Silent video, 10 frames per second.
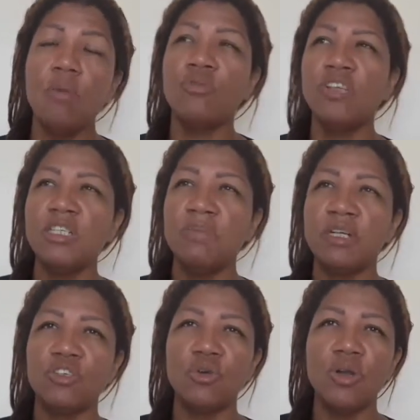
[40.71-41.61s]
muchas
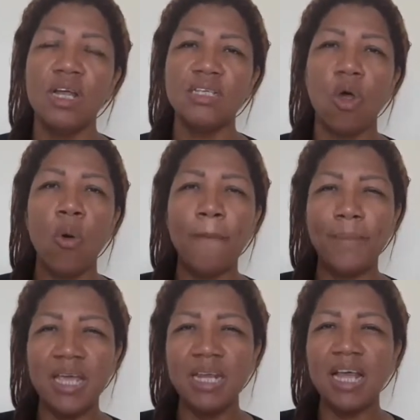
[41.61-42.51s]
personas
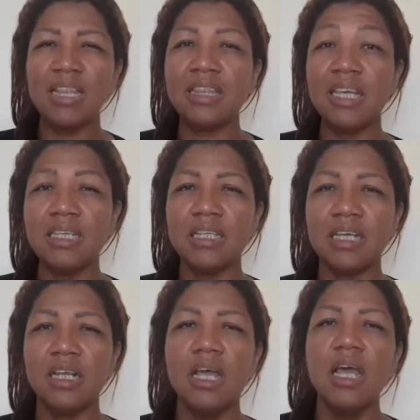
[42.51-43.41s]
opinan, dicen,